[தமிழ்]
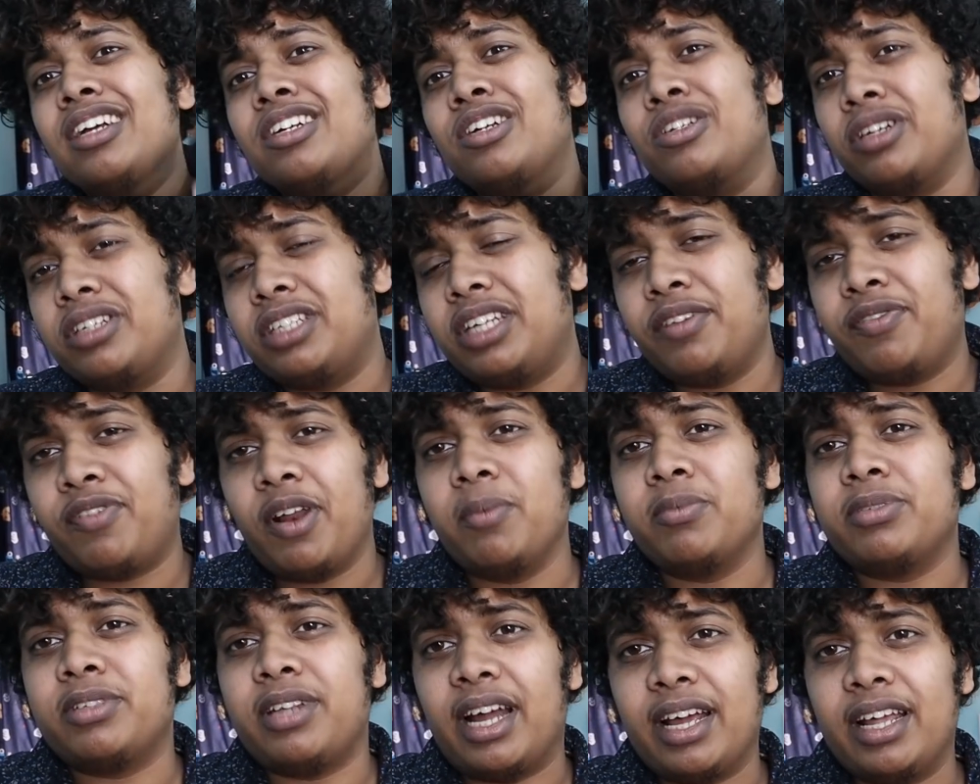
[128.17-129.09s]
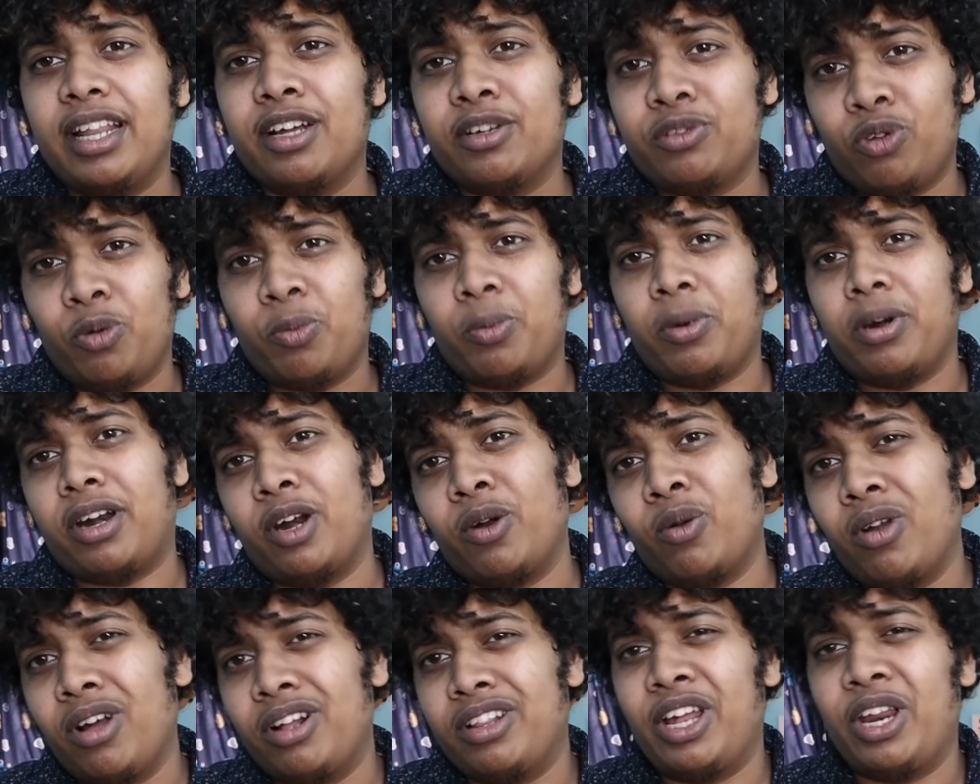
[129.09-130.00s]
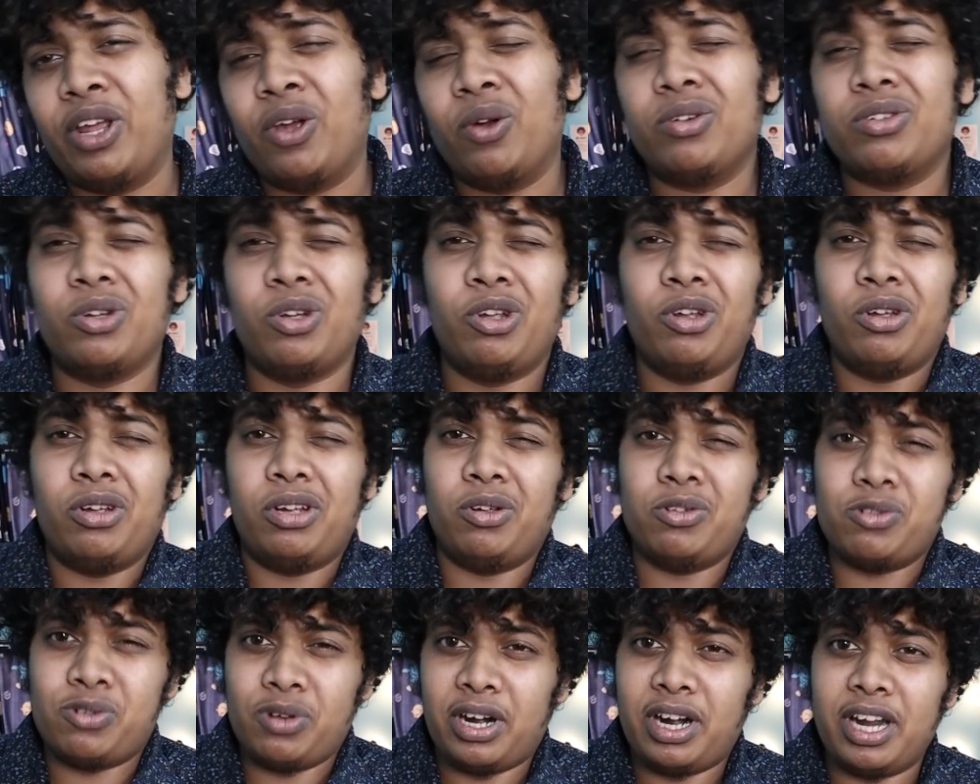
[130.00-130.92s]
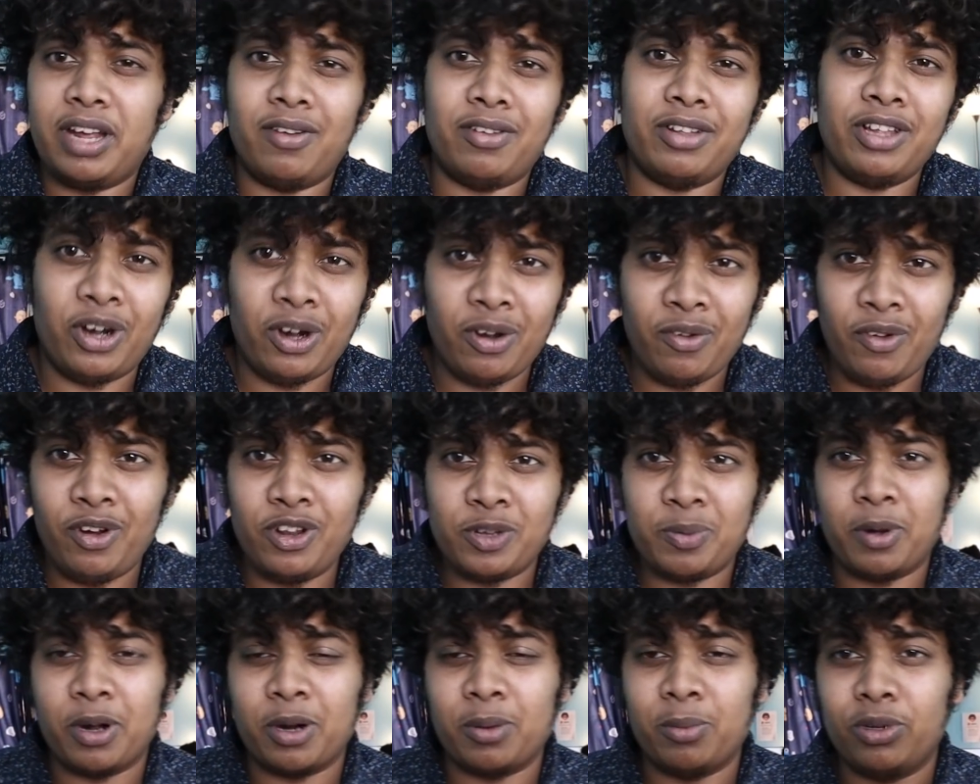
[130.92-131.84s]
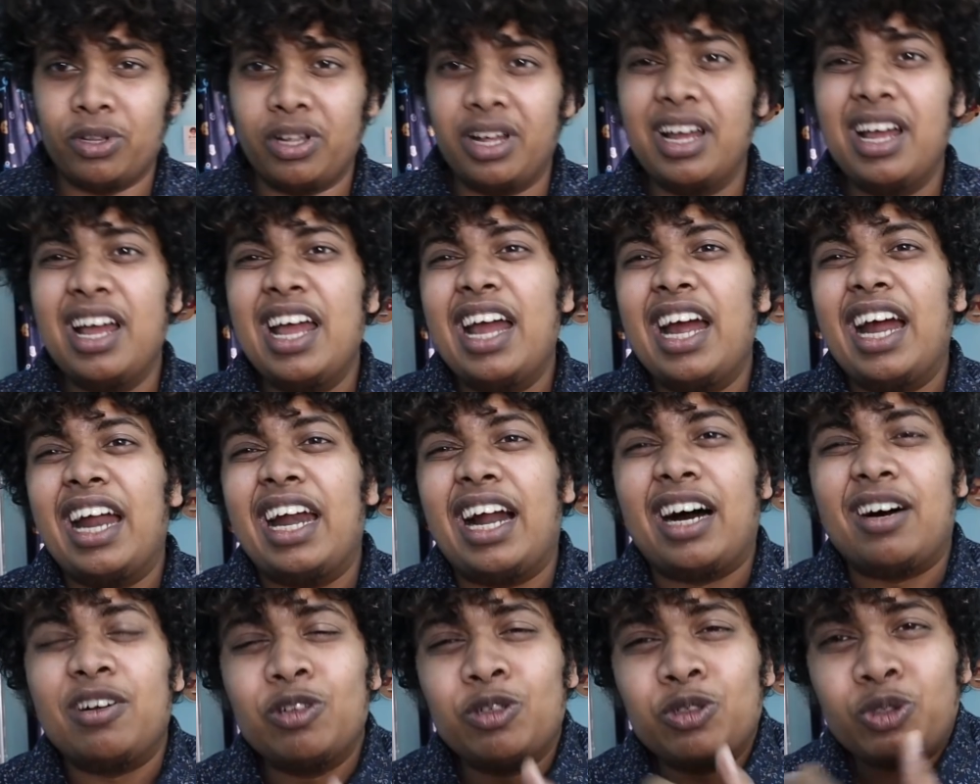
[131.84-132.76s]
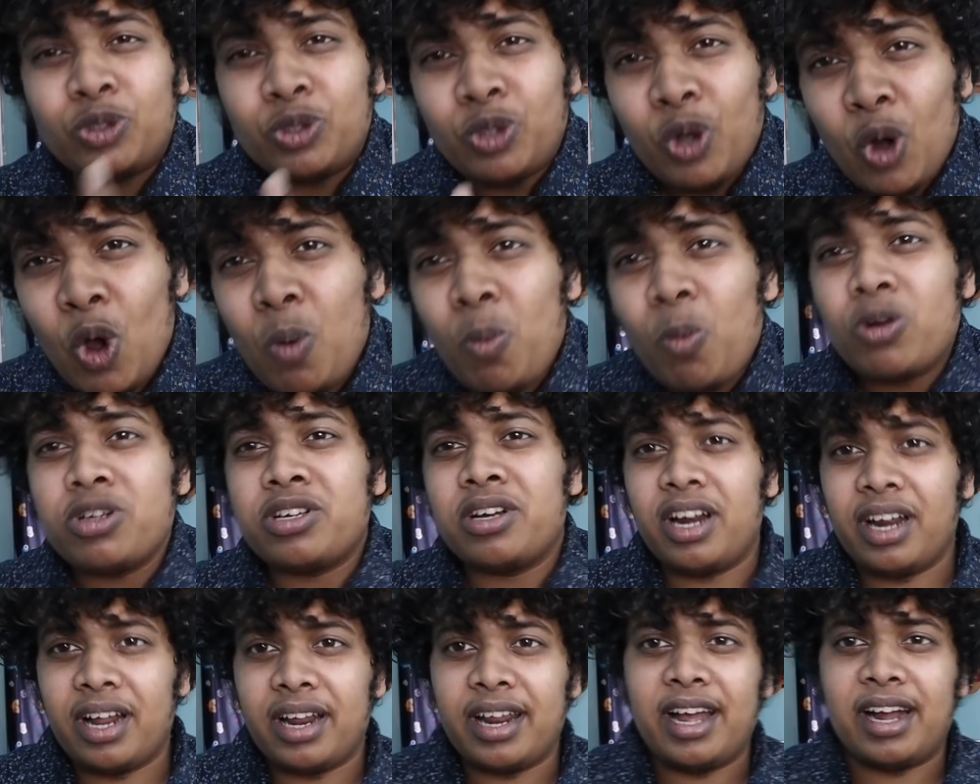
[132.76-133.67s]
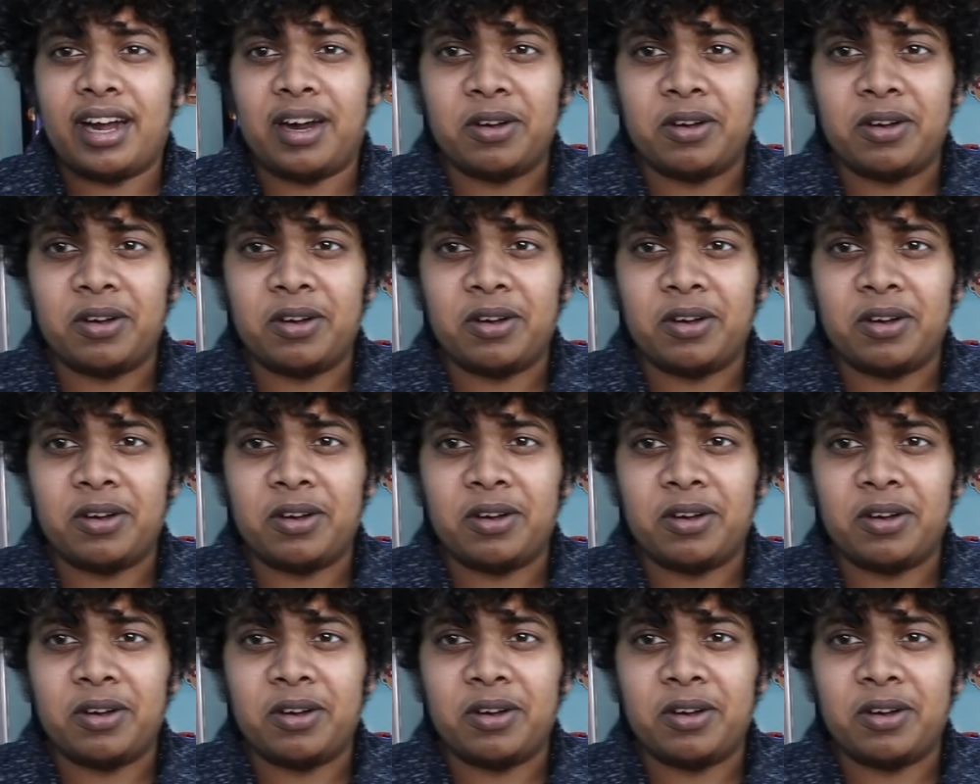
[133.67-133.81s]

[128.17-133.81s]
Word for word: ஸோ சிக்ஸ்டி ஃப்ரேம்ஸ் நான் எதுக்கு ஷூட் பண்ணுறேன்னு உங்களுக்கு தெரியும் ஸோ யூஸ்வலாக நீங்கள் வந்து என்னோட வீடியோஸ் பார்க்கும்போது நான் வந்து ஸ்லோ மோஷனை நிறையா